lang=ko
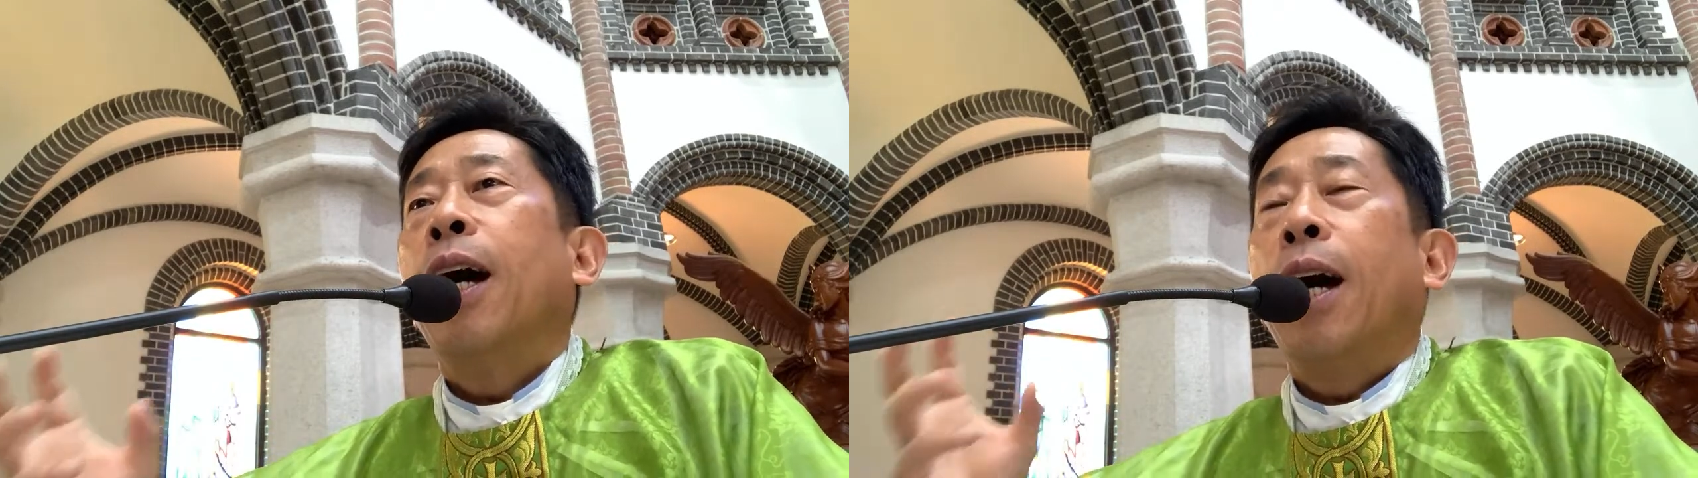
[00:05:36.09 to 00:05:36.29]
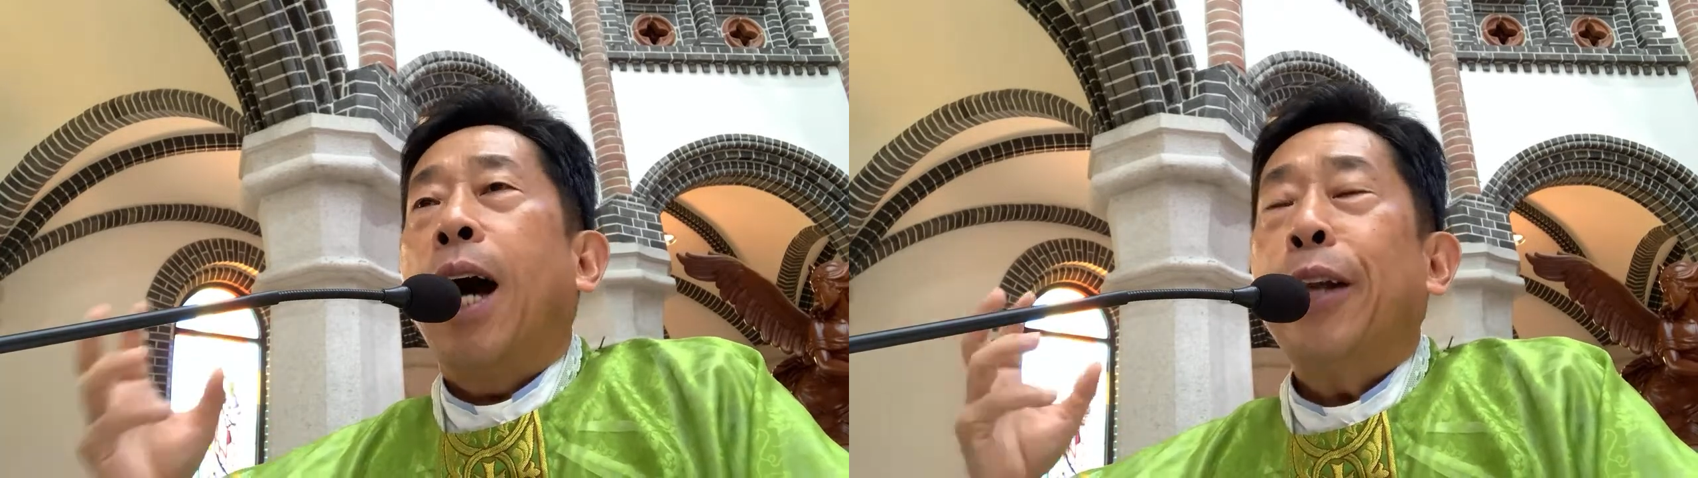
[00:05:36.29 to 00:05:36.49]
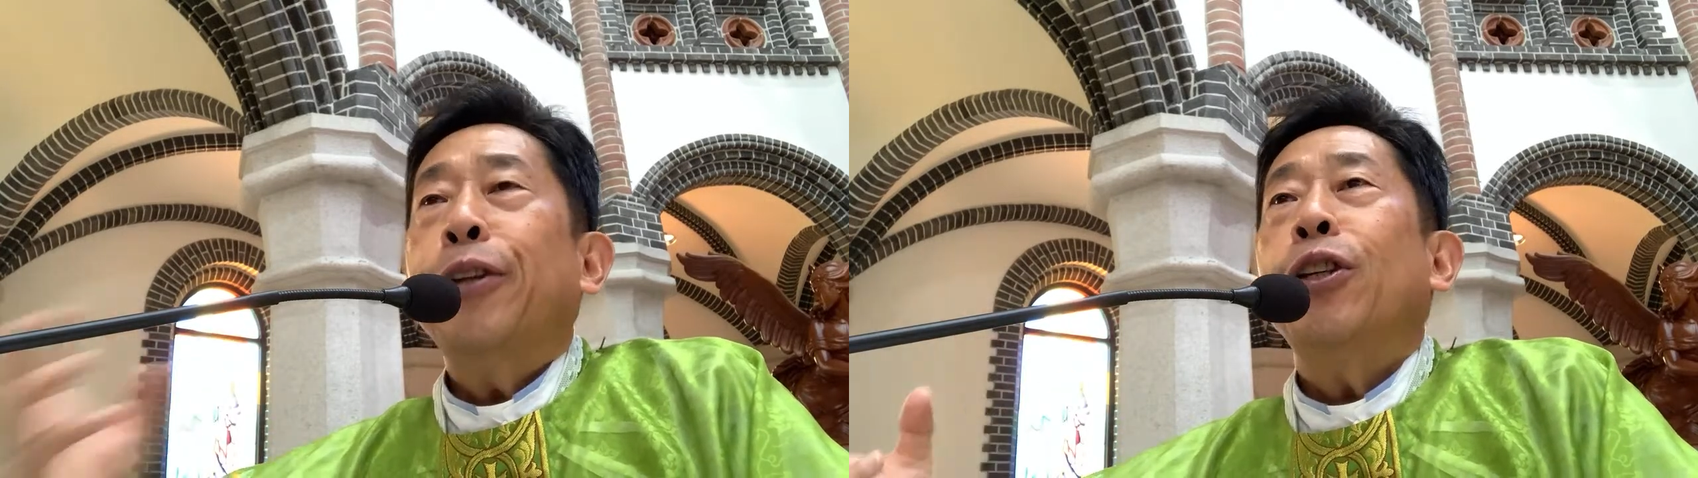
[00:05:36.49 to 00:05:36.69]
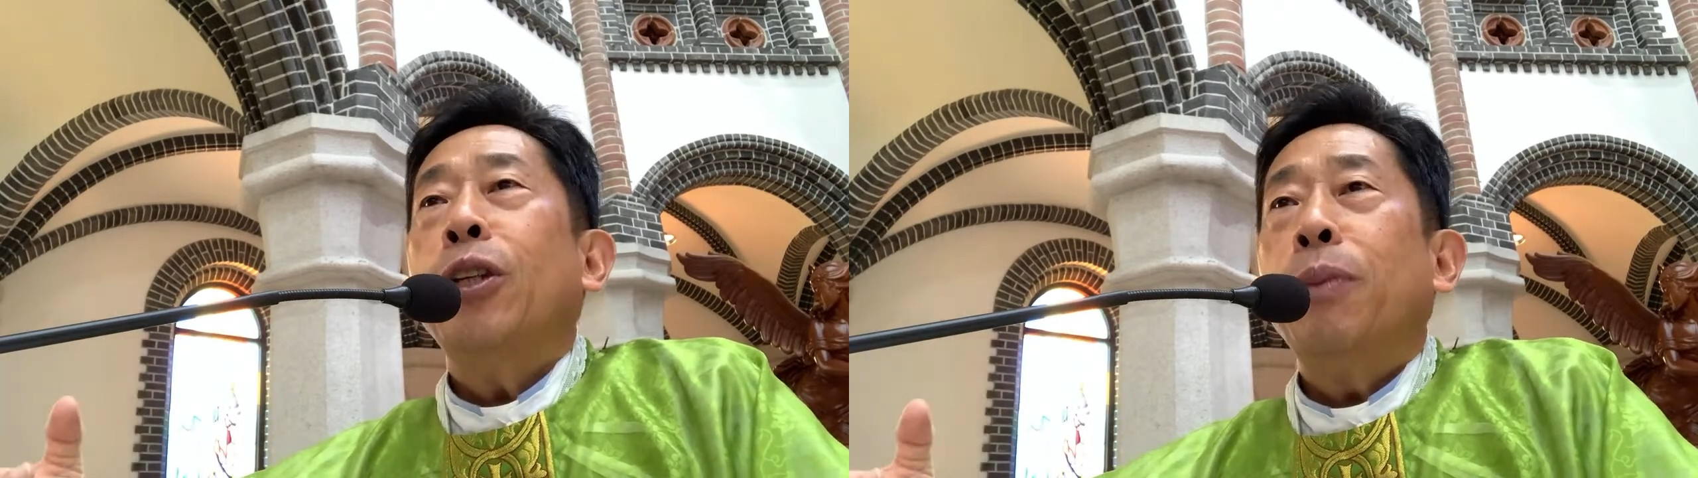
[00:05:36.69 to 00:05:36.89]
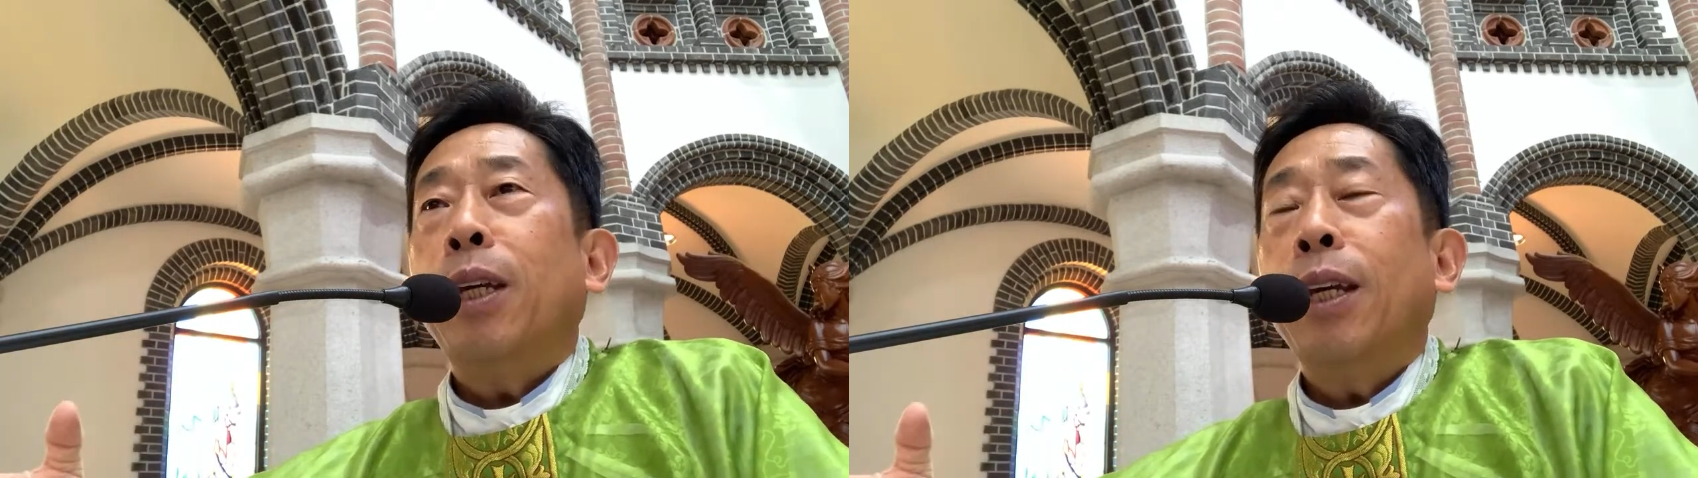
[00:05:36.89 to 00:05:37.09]

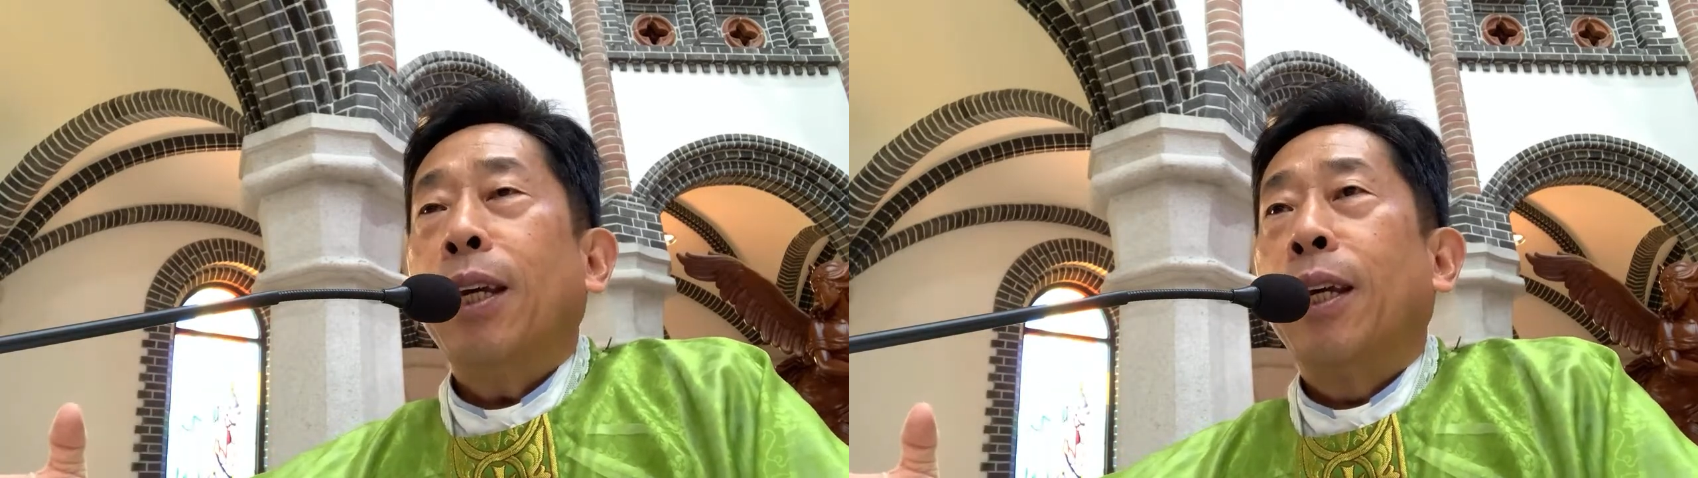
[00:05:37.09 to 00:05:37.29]
하느님이